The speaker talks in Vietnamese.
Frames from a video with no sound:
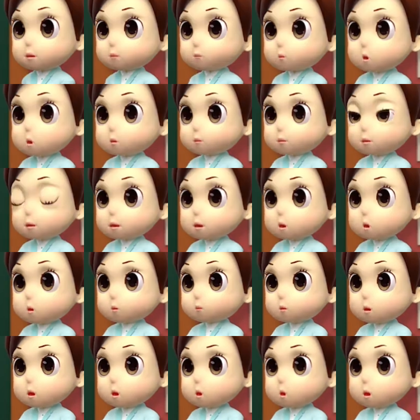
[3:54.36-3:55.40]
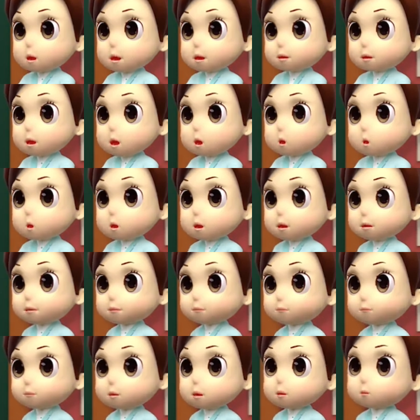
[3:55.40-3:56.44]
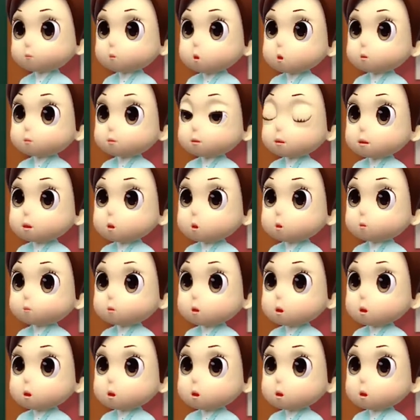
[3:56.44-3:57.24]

Đồng trong tượng đồng chỉ kim loại màu đỏ.